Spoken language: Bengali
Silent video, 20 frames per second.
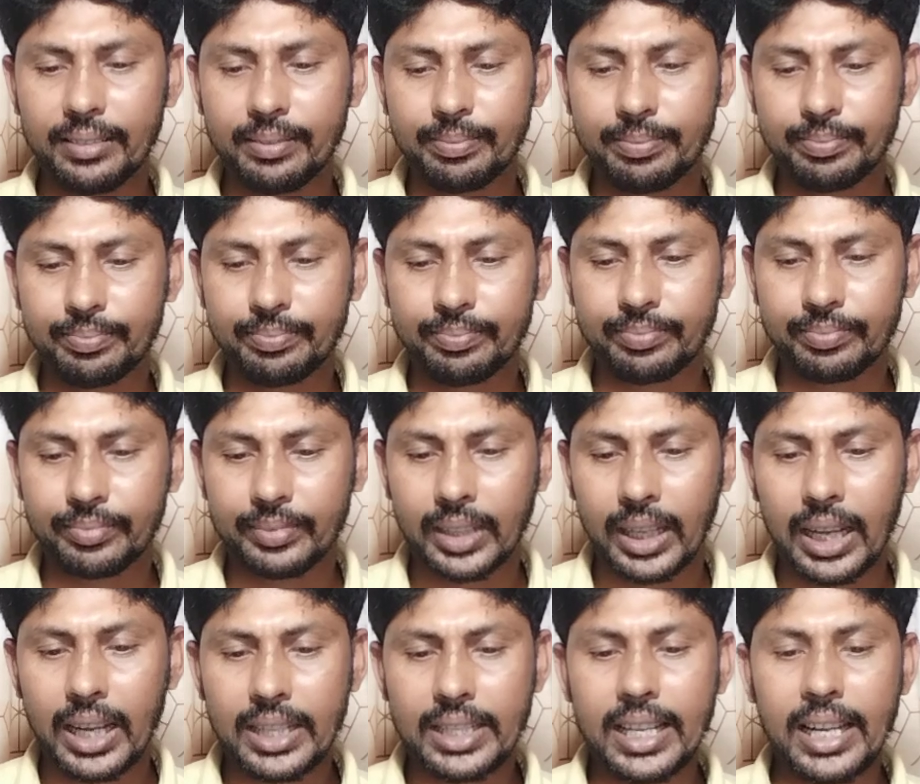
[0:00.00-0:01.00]
শিক্ষার্থী
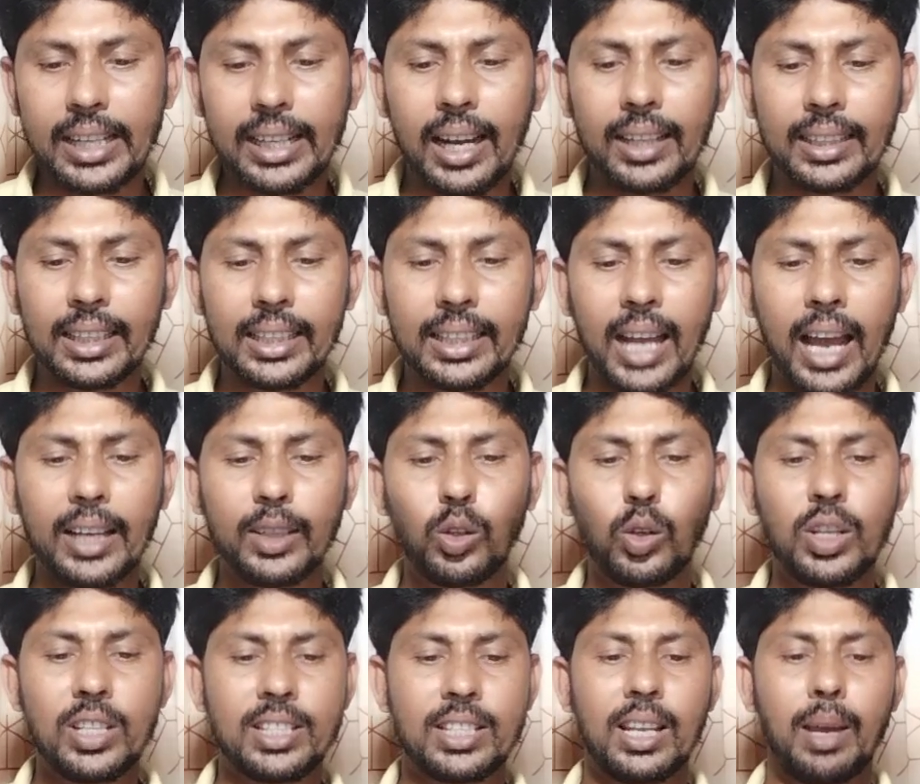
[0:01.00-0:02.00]
নাহিদুল ইসলামের মুখ
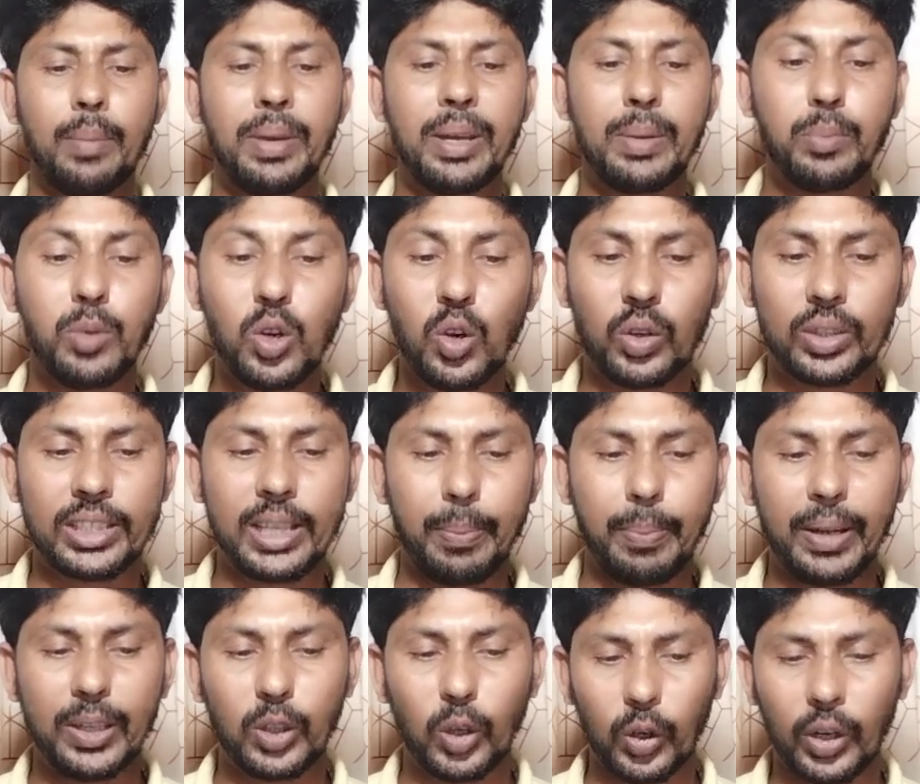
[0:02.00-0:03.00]
চেপে ধরে
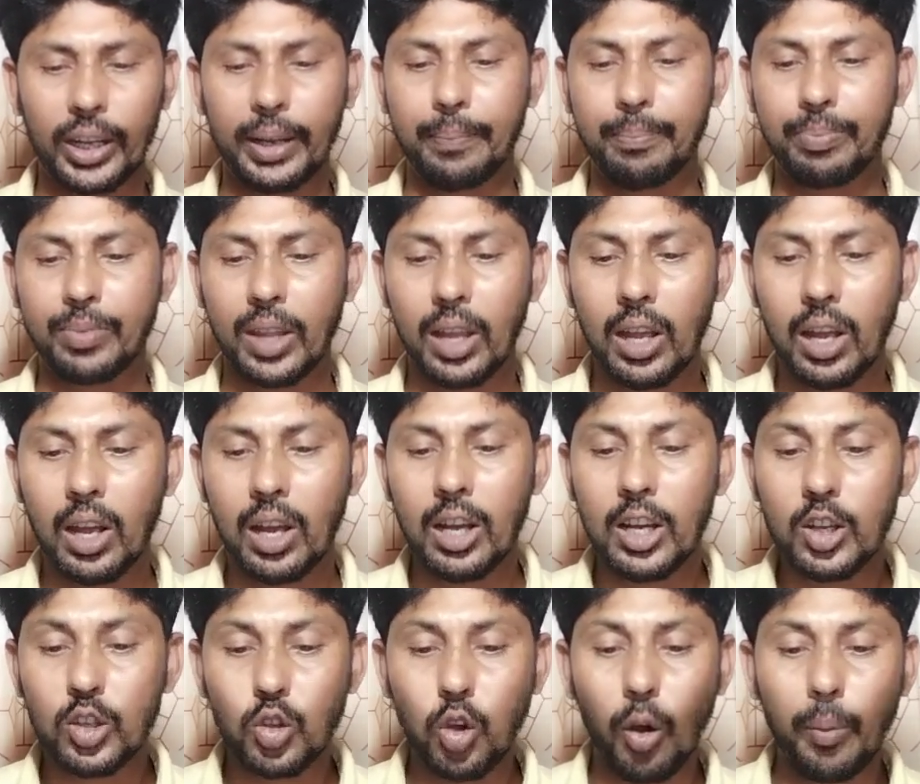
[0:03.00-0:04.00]
ছবিটি
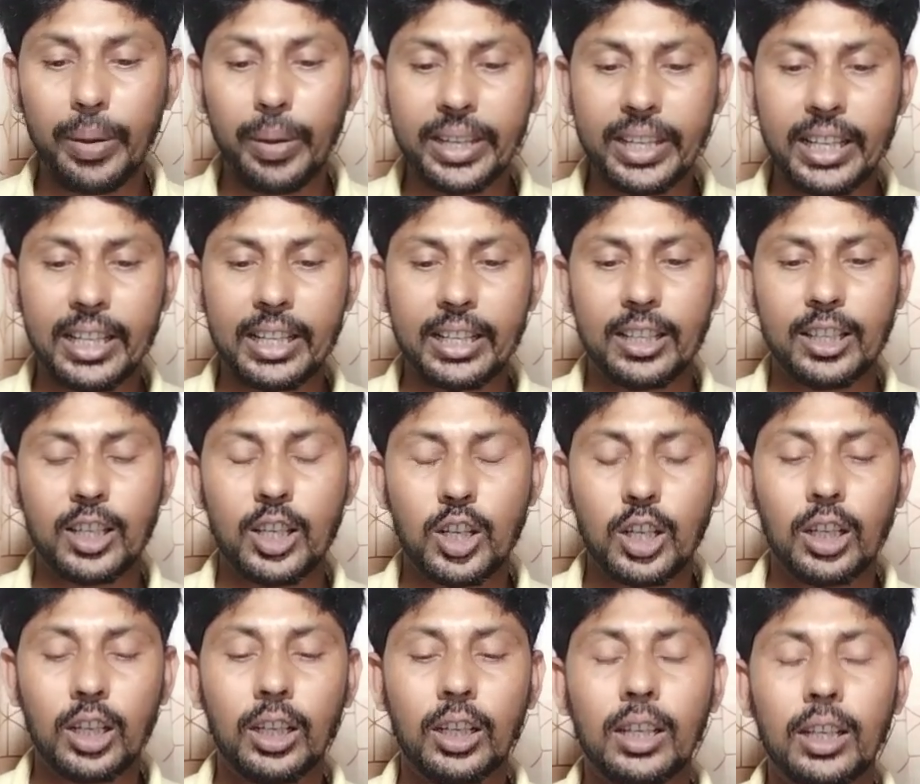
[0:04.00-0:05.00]

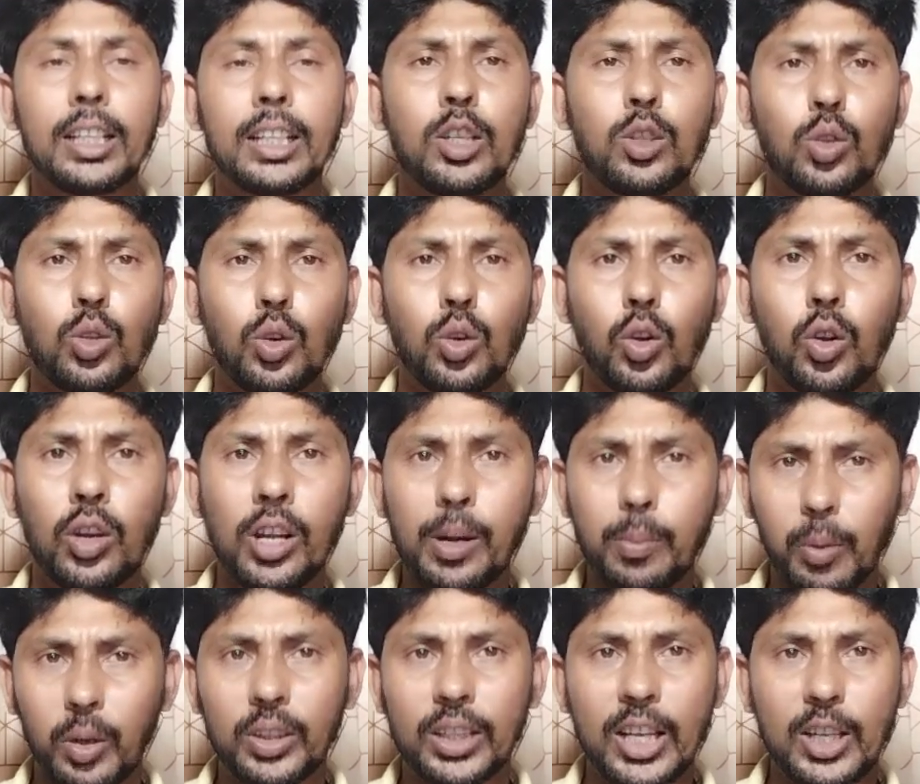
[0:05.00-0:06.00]
কিছুক্ষণের মধ্যে সোশ্যাল
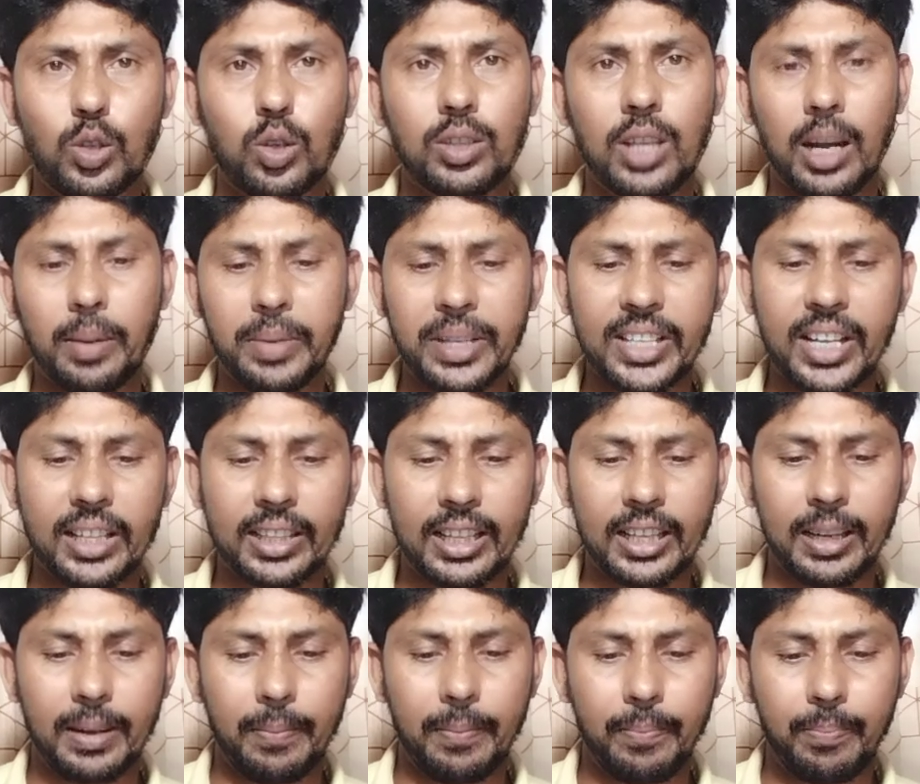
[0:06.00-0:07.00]
মিডিয়াতে
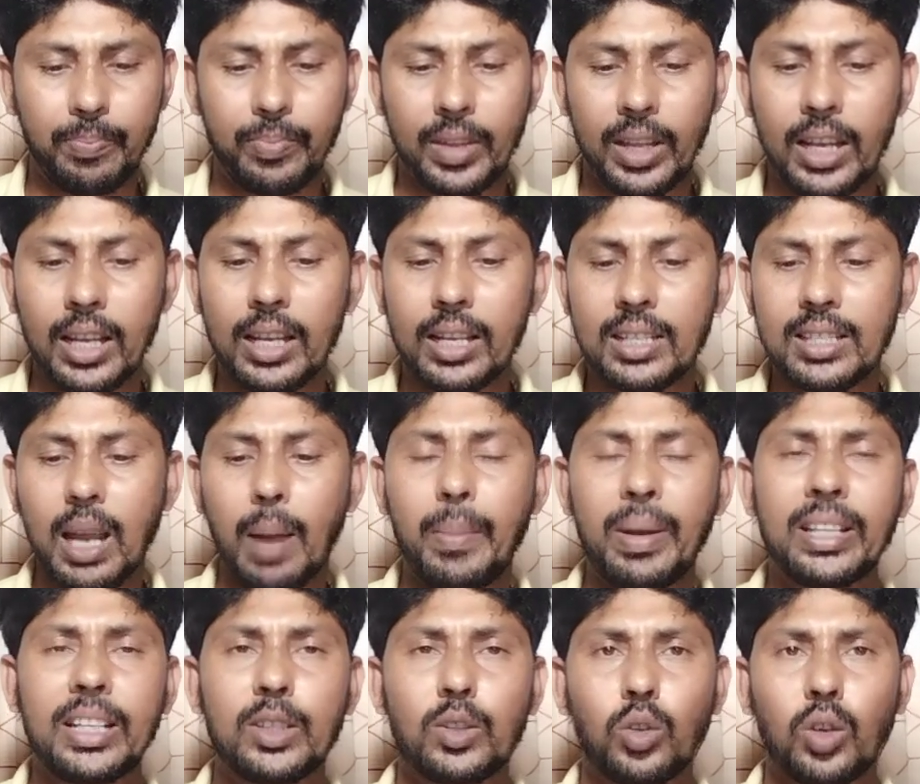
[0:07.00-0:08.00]
সামাজিক যোগাযোগে
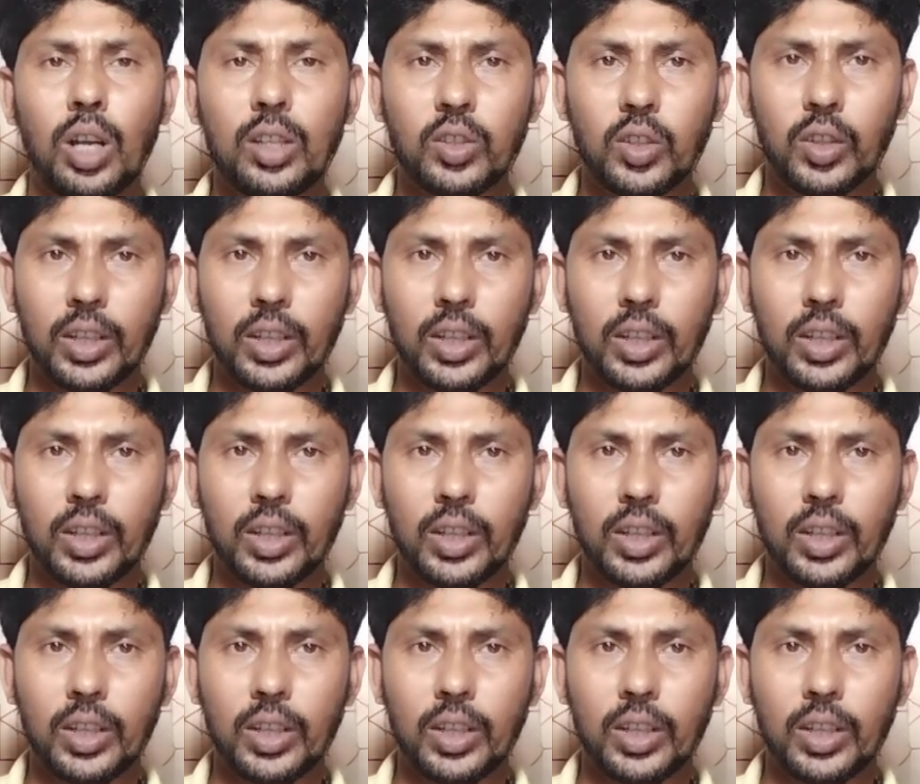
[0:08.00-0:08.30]
ছড়িয়ে পড়ে